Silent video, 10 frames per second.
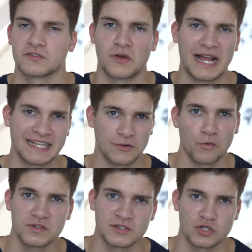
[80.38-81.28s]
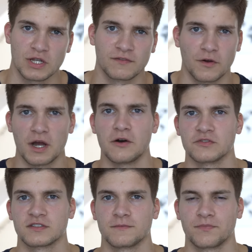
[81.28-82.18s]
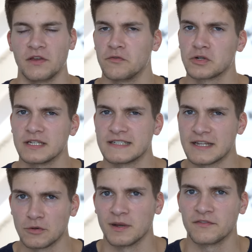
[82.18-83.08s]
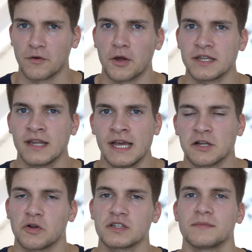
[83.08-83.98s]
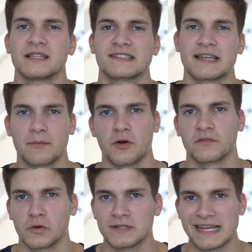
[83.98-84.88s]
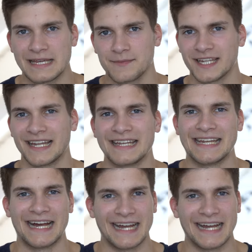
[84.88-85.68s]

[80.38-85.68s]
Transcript: sogar einen großen Schritt voraus. Wirklich darüber freuen konnte man sich aber aufgrund der eben genannten